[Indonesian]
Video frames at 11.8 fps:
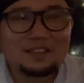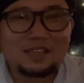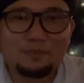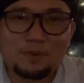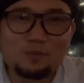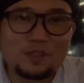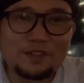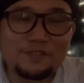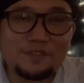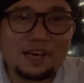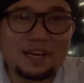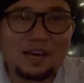Tapi
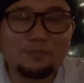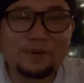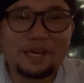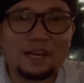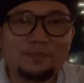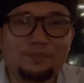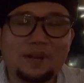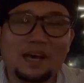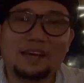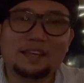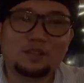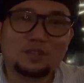motifnya nggak mirip.
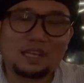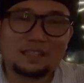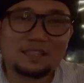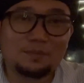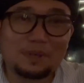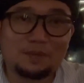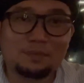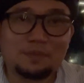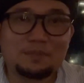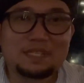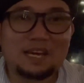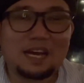Nah, itu nanti teman-teman
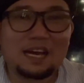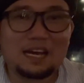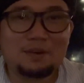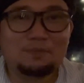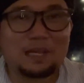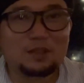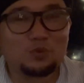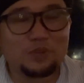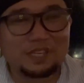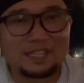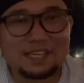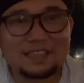bisa
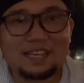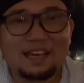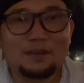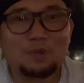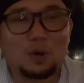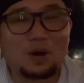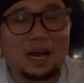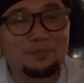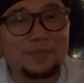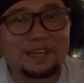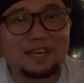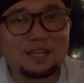bantuin kita bahwa
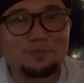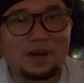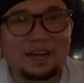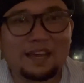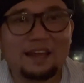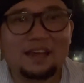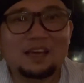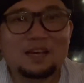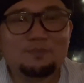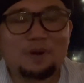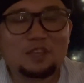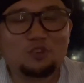apa yang dipakai
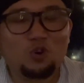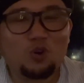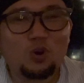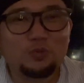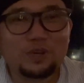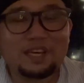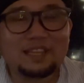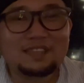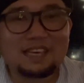Pak Jokowi,